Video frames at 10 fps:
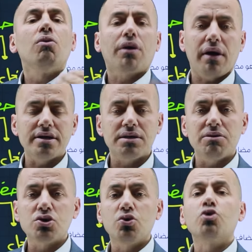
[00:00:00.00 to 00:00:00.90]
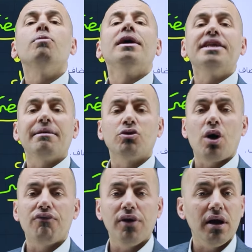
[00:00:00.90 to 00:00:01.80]
وراء اسم مجرور وبعدين
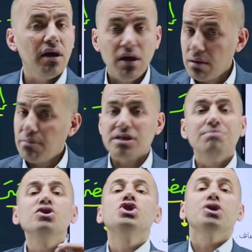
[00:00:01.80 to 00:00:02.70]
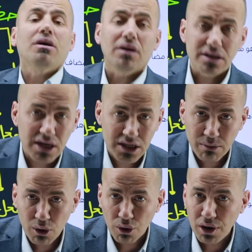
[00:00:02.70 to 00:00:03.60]
مضاف اليه بس مش شرط اساسي
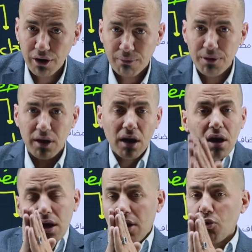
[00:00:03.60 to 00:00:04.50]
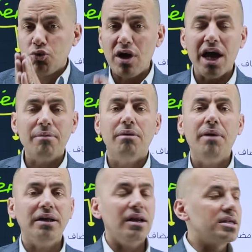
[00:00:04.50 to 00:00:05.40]
باللغه العربيه انه دائما
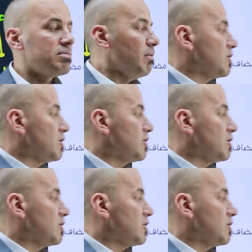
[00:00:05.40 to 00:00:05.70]
بعد الاسم